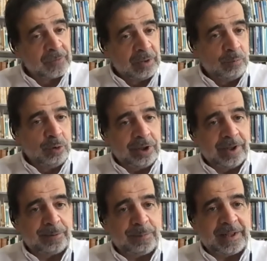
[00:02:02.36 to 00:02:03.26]
muito
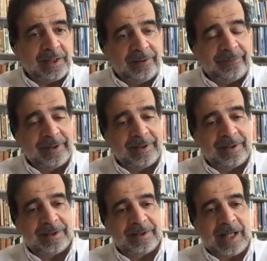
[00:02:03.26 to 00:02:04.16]
na perspectiva de
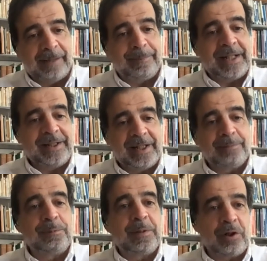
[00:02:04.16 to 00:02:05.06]

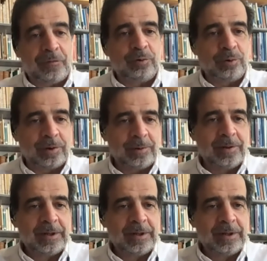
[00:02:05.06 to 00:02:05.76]
aprendermos para o futuro.